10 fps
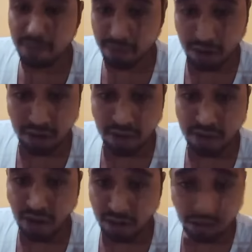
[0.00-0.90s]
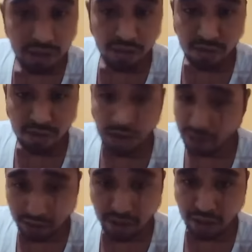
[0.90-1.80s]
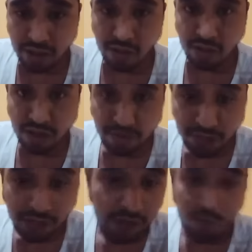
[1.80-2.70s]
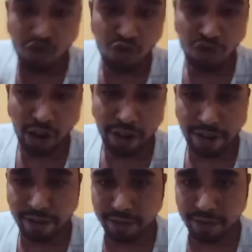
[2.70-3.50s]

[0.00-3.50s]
berarti saat itu dan detik itu dia menjadi musuh saya.